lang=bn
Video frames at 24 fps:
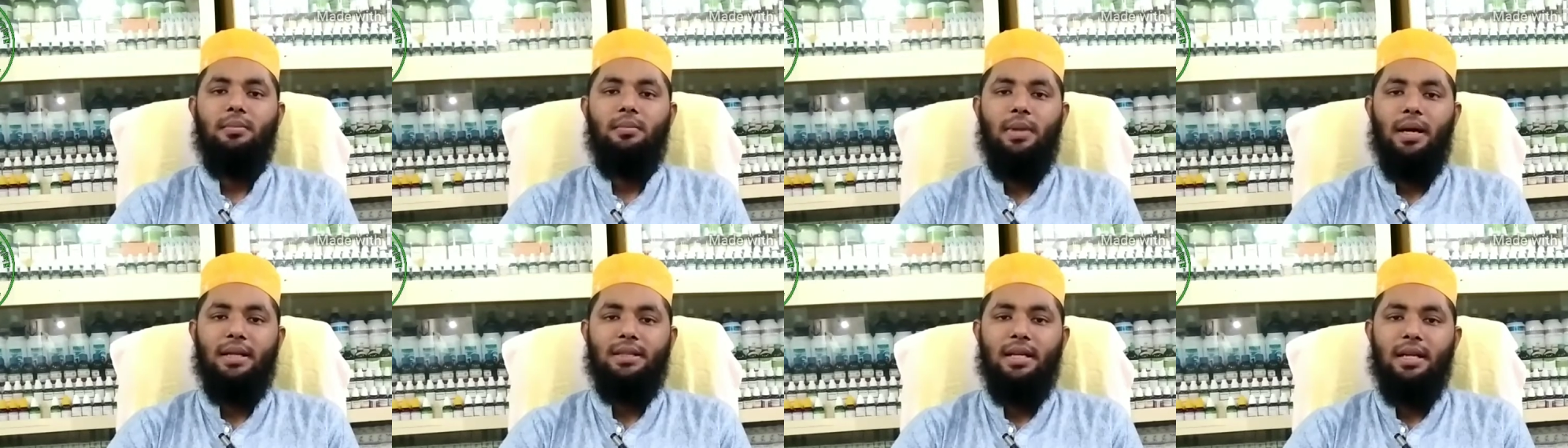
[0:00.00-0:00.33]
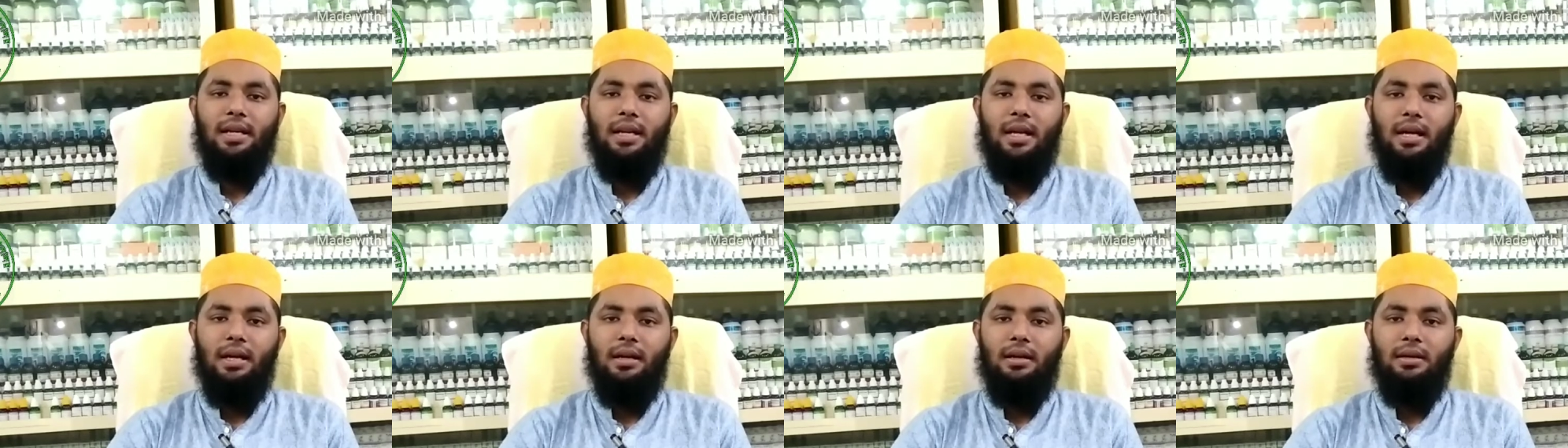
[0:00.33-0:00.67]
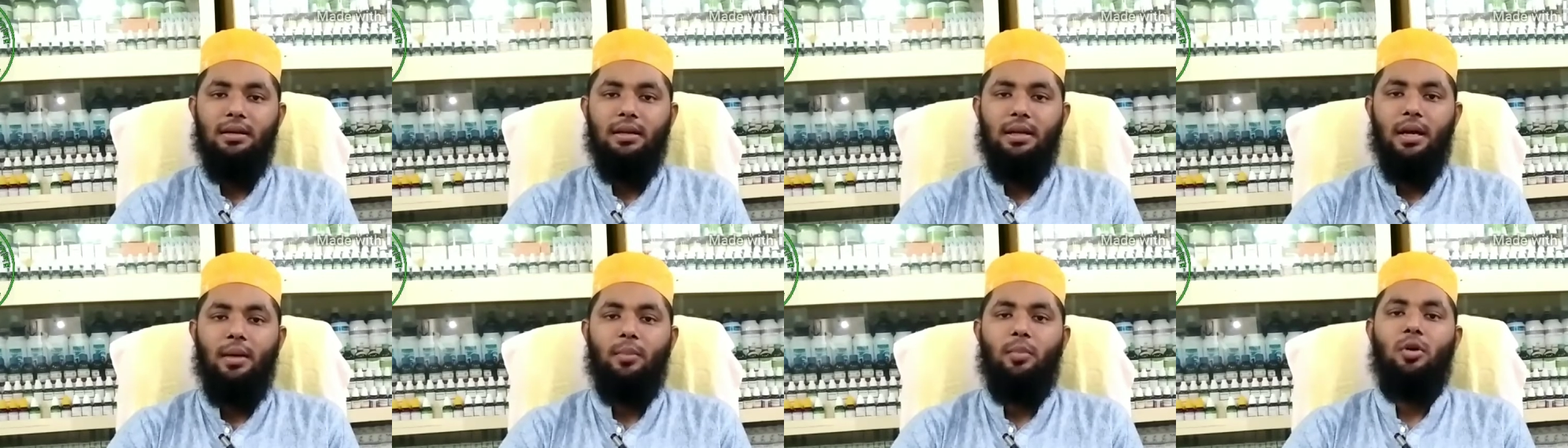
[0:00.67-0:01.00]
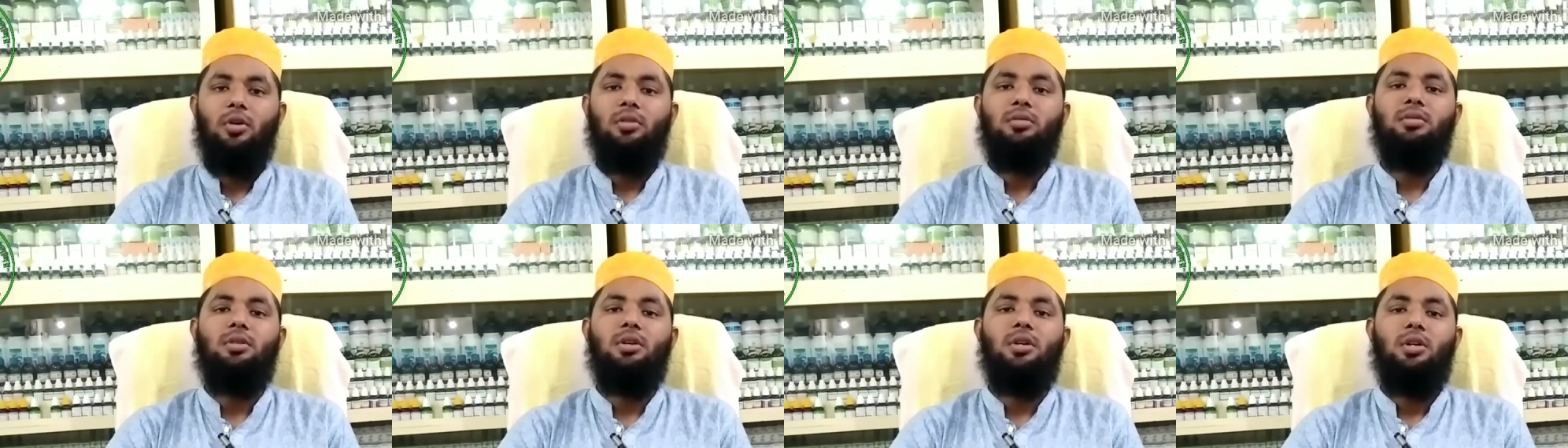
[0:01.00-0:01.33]
ব্যথাটা
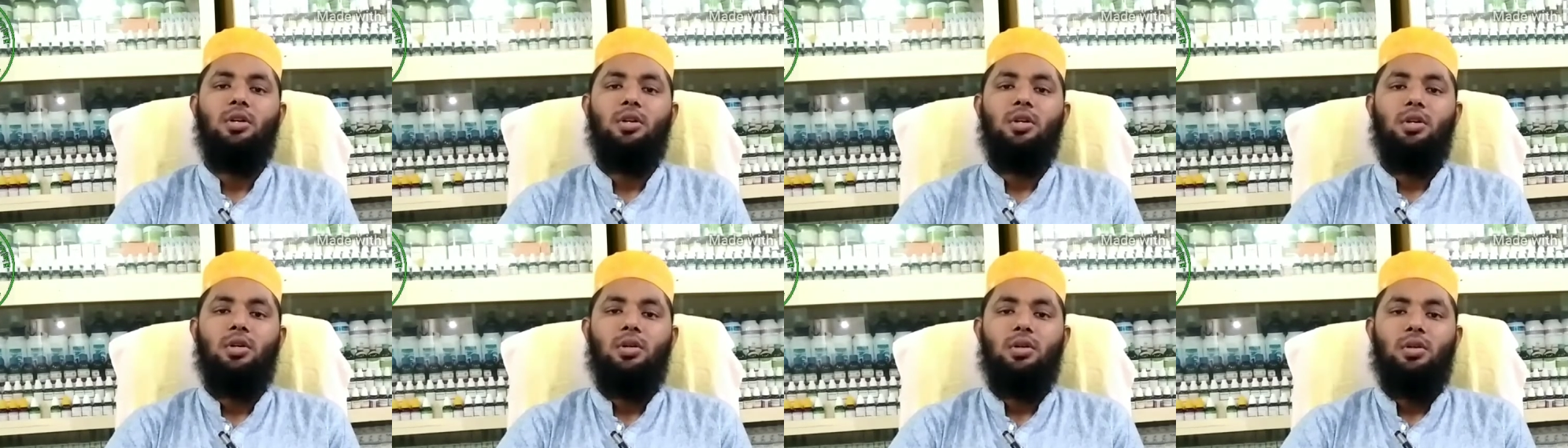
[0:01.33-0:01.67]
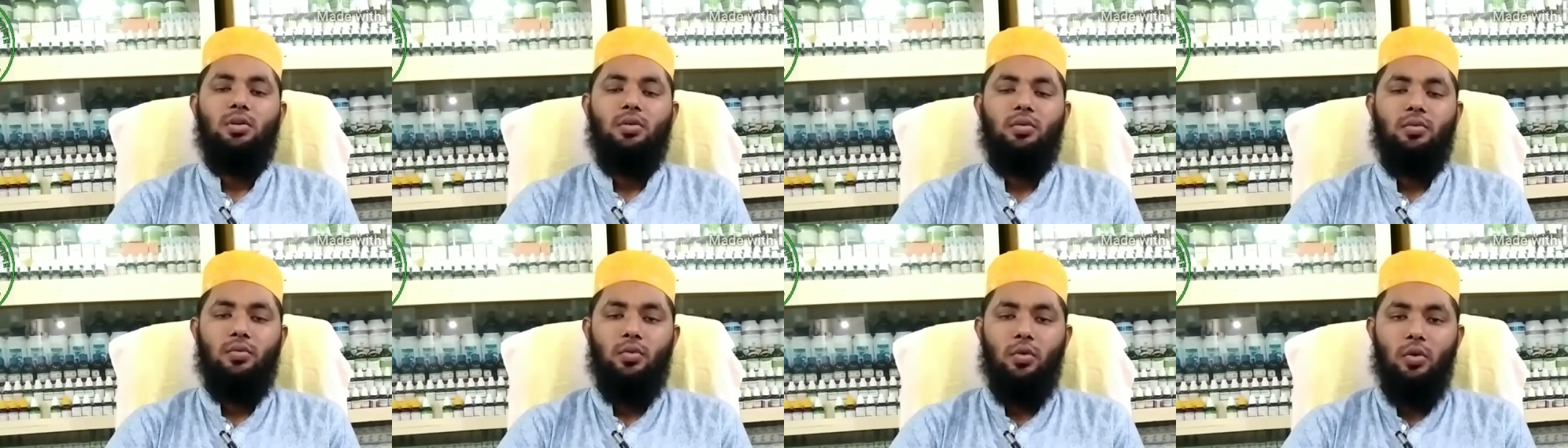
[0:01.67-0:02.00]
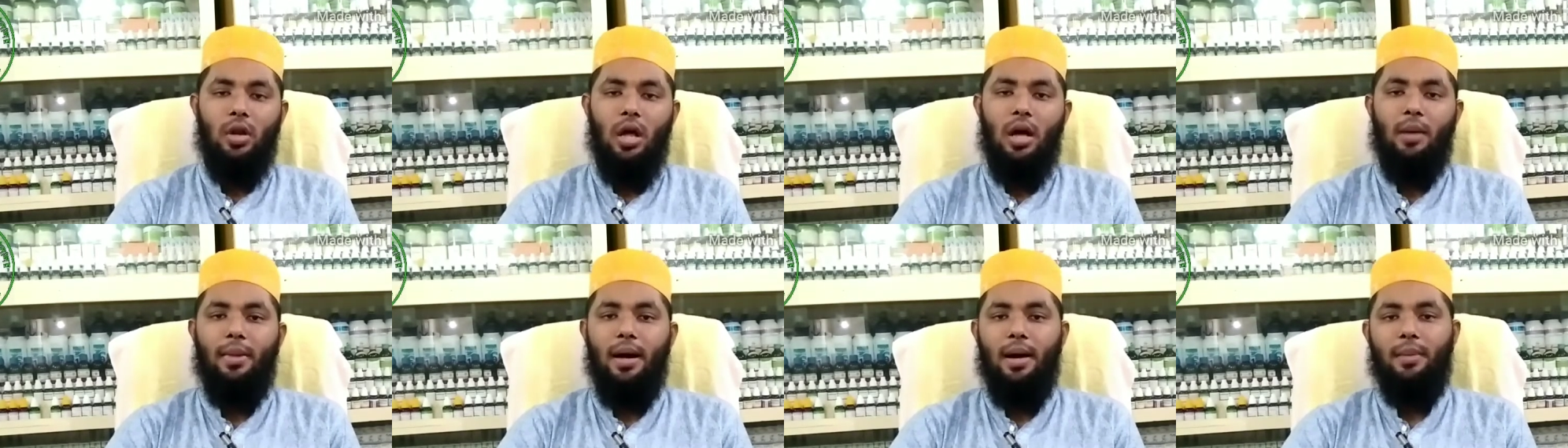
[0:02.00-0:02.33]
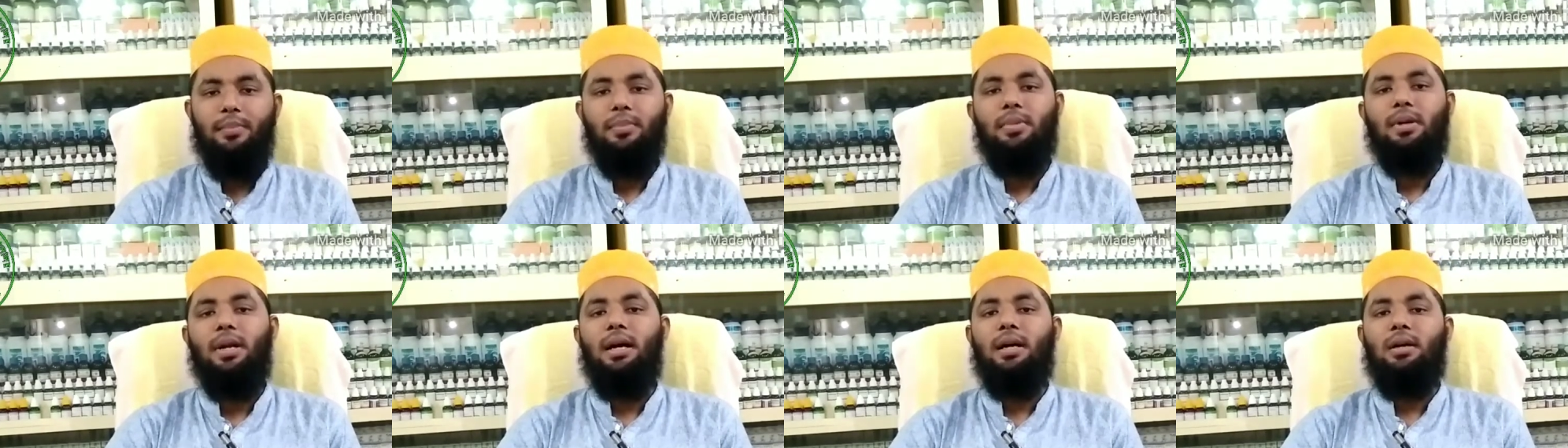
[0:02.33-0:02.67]
এবং ফুলা
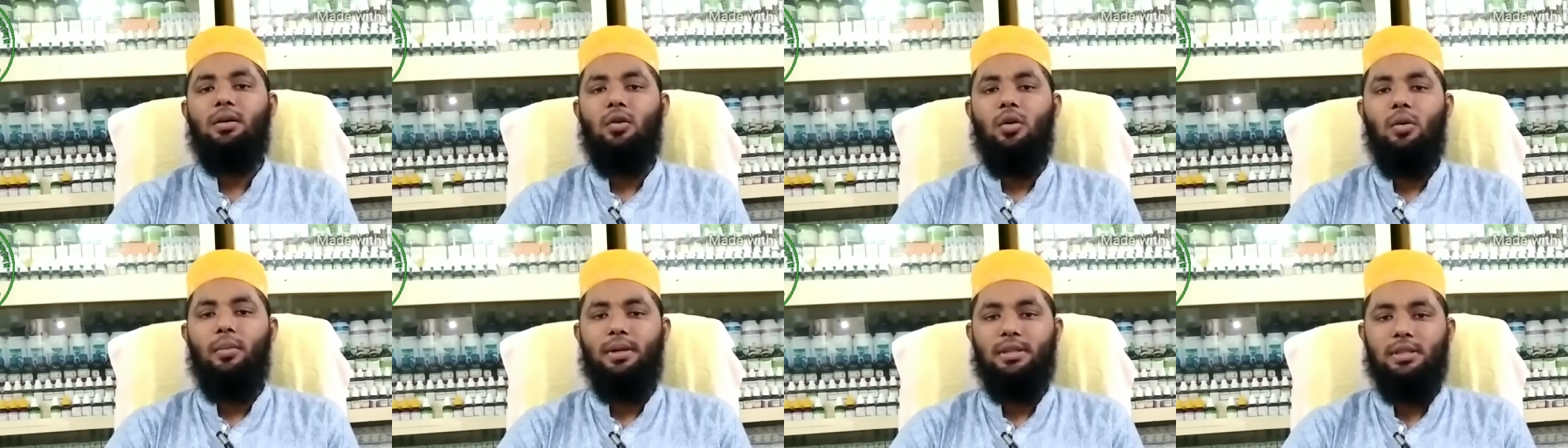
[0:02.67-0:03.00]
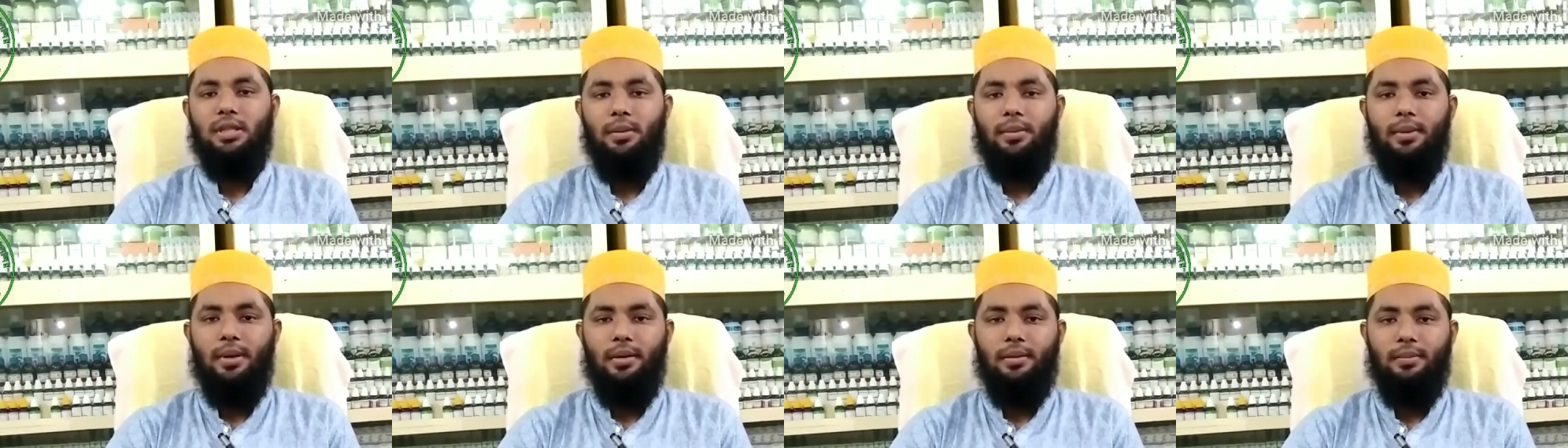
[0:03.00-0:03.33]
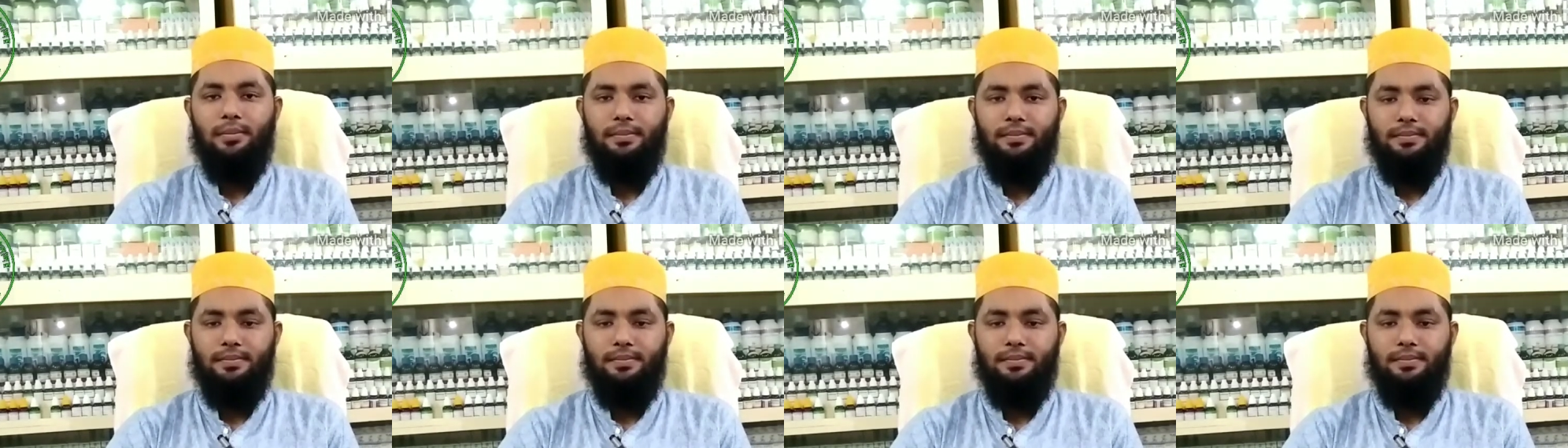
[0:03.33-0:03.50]
ভাবটা কমে যাবে